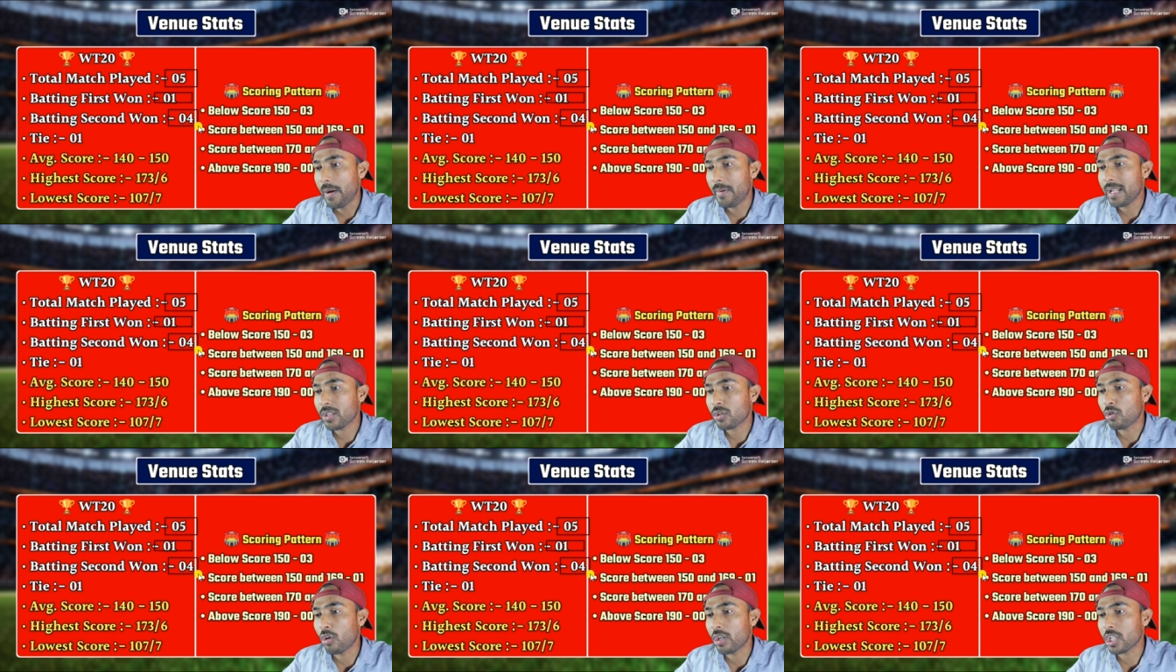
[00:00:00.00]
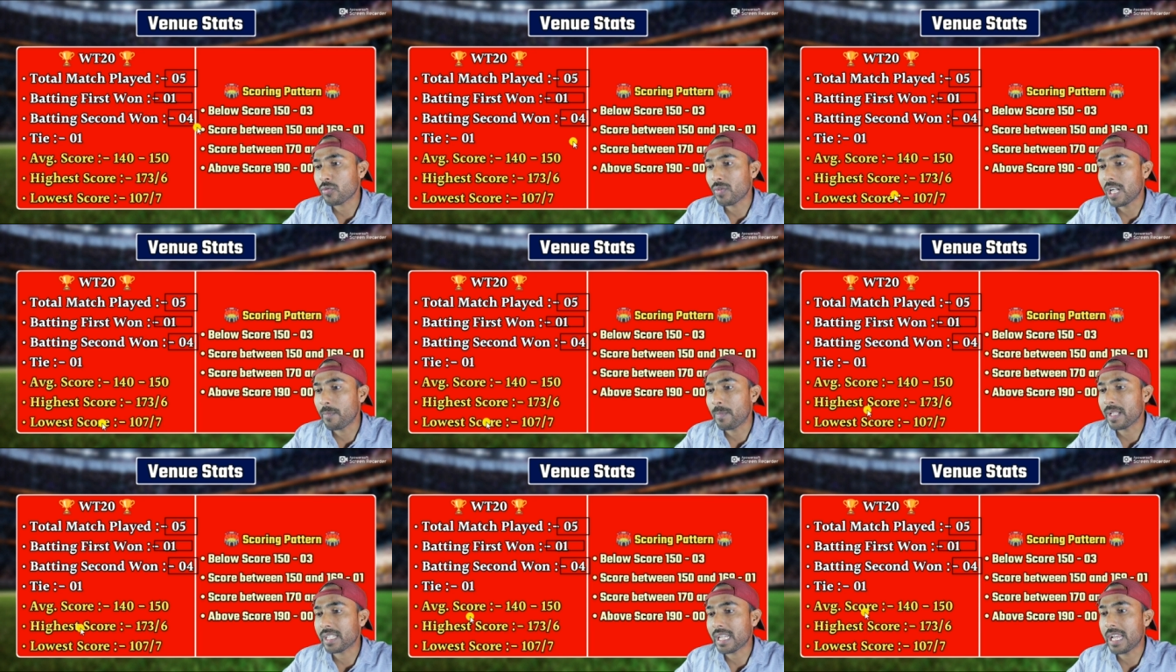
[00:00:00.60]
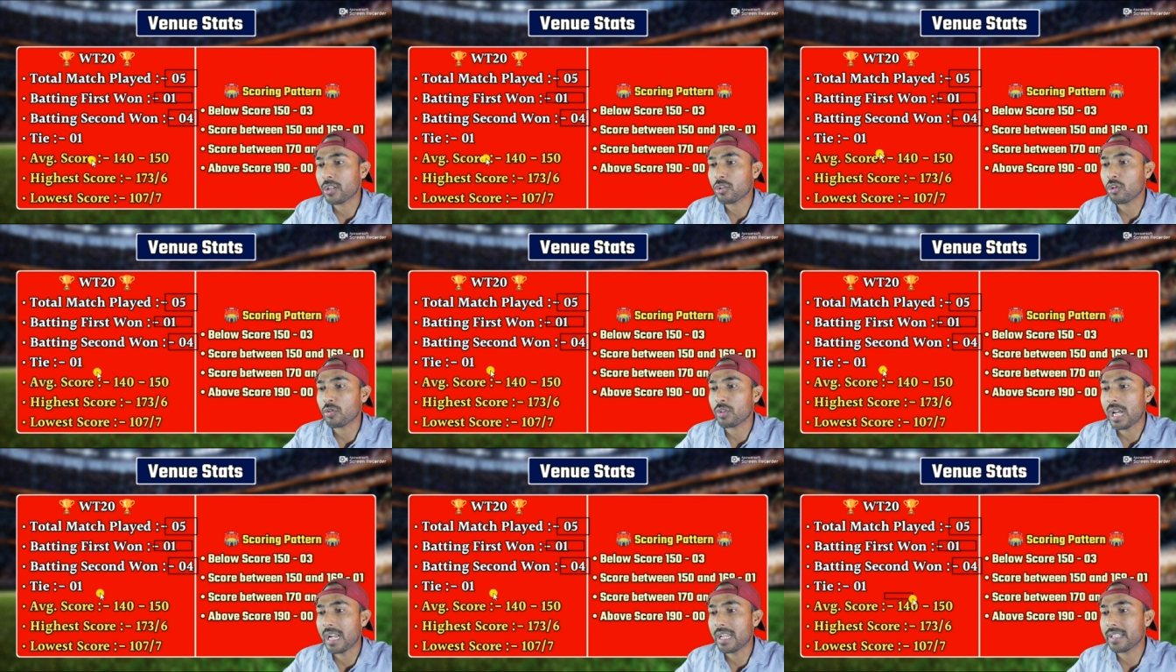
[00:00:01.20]
एवरेज स्कोर इस वाली पिच का
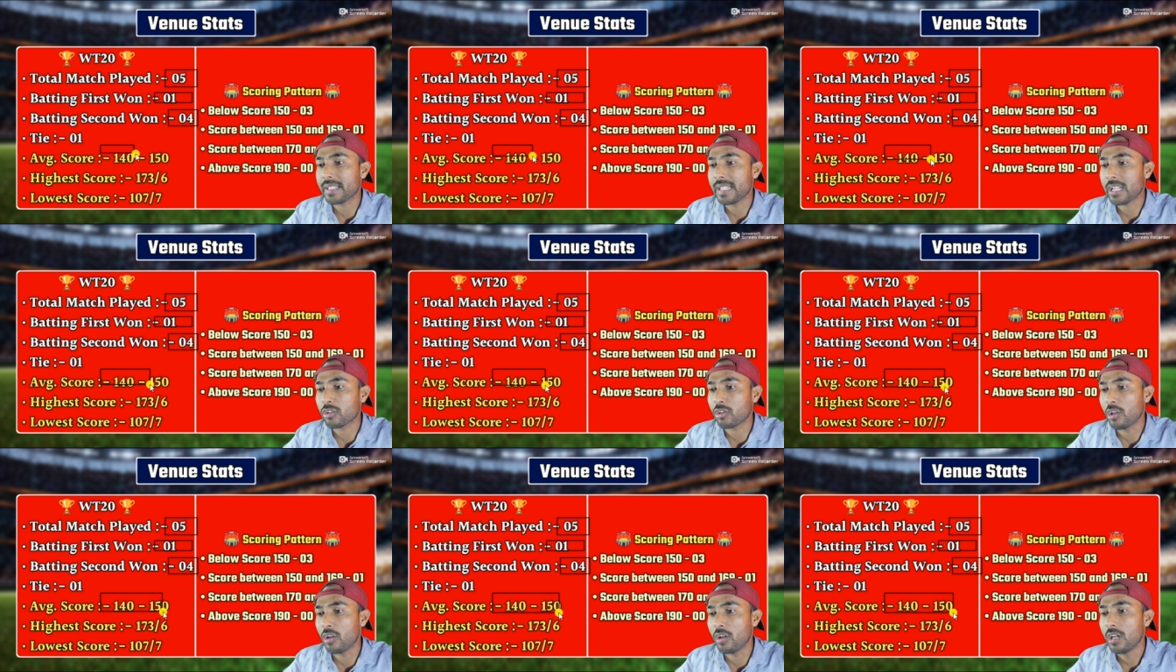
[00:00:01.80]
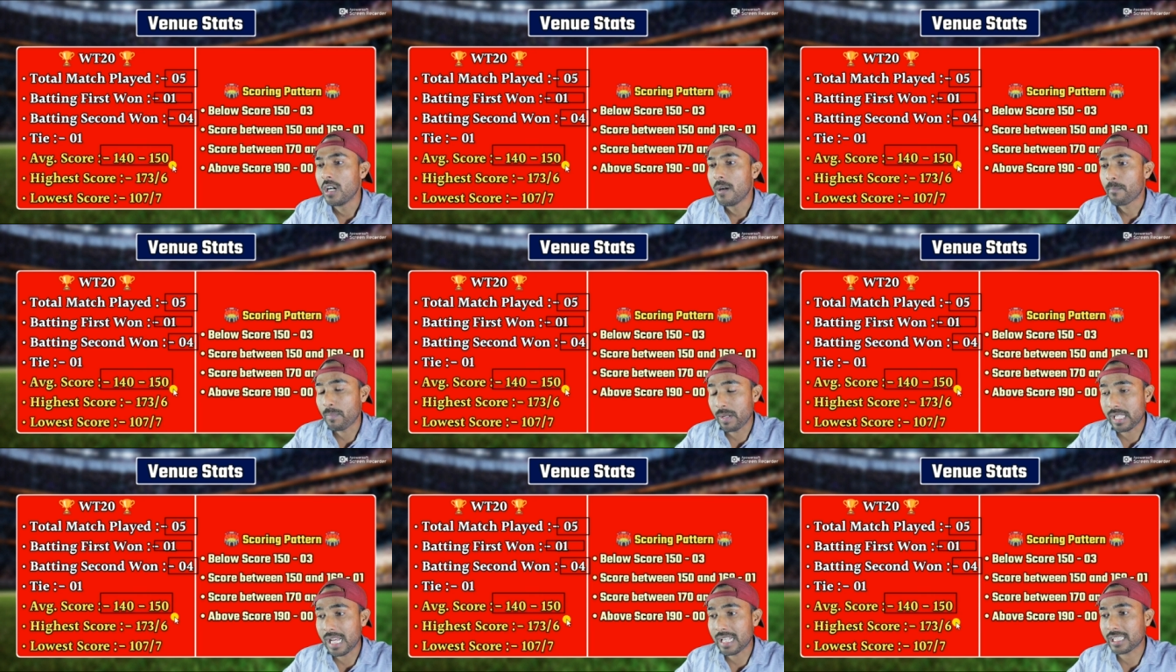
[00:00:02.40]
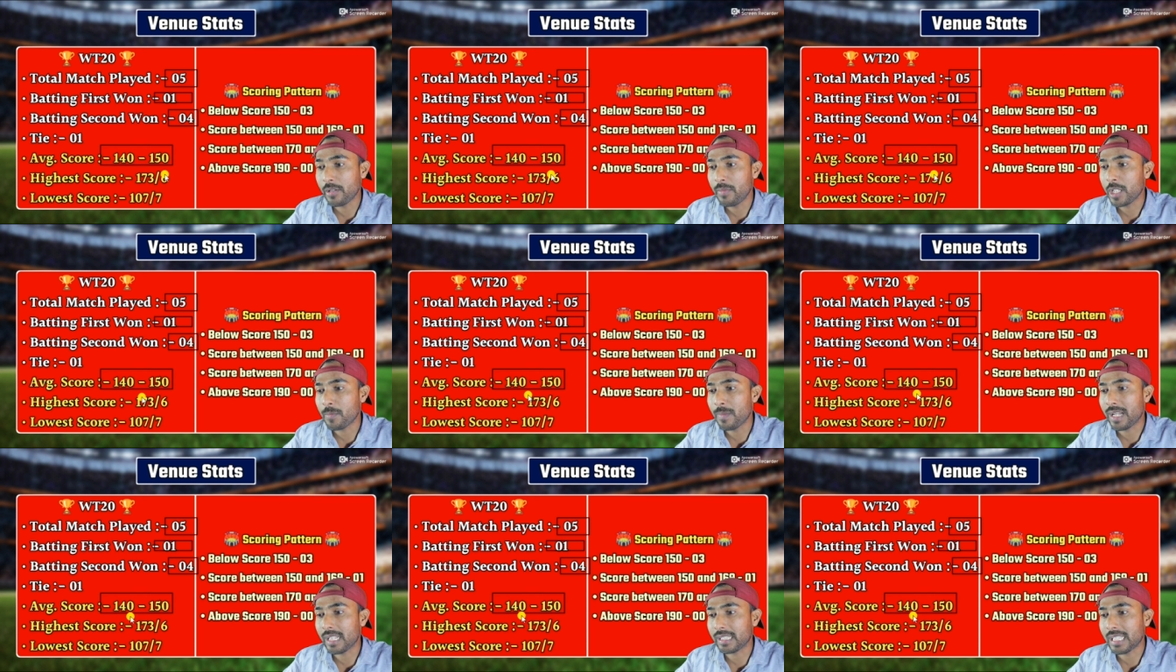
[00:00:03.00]
140 से 150 के
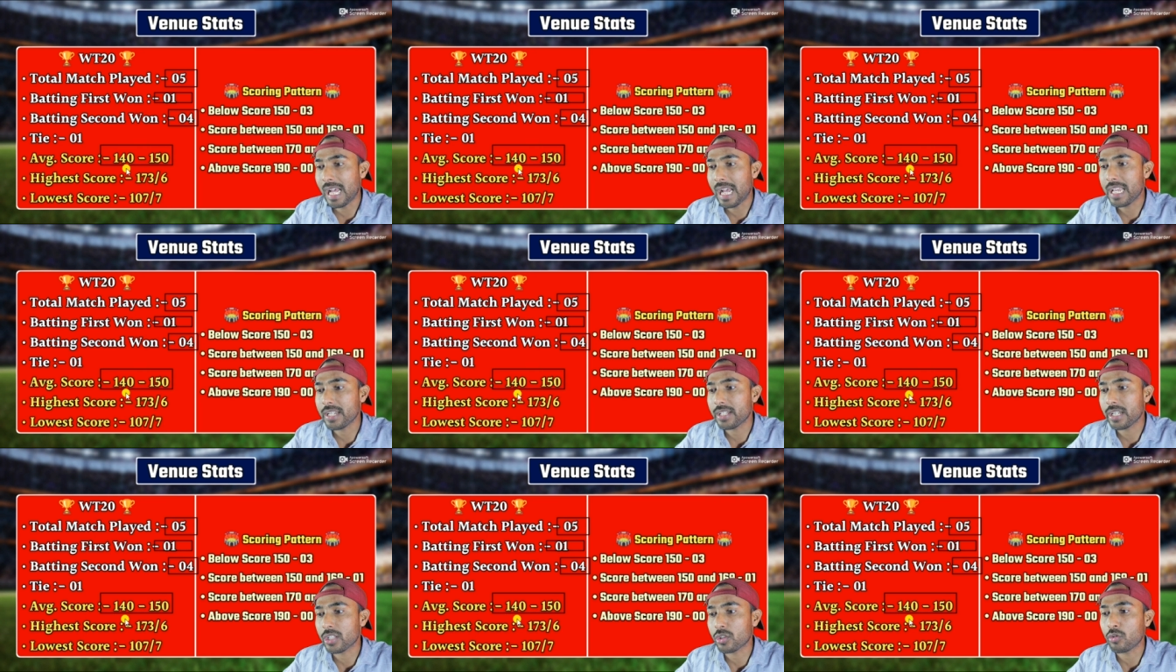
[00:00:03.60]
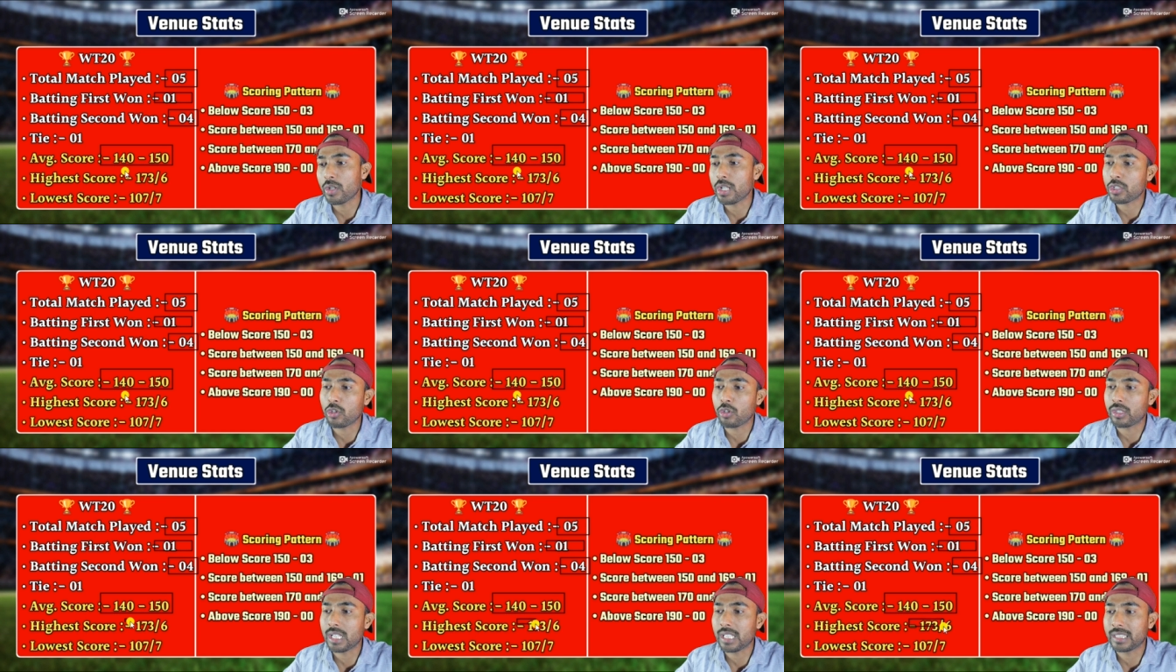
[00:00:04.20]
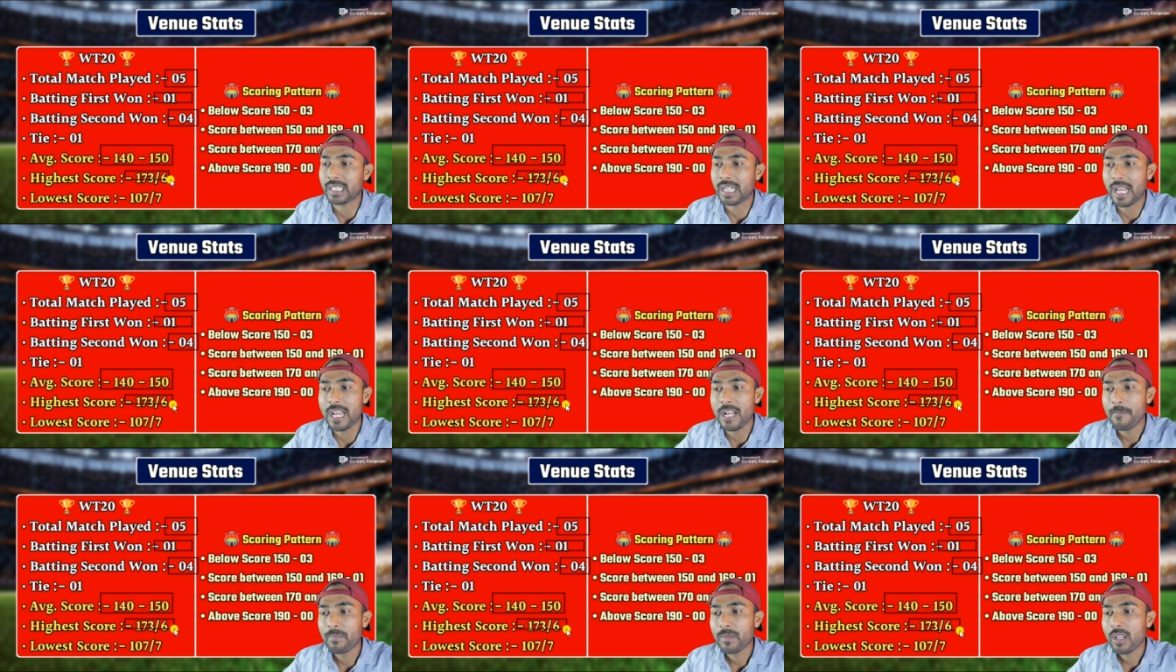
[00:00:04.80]
बीच में रहता है हाईएस्ट स्कोर एक है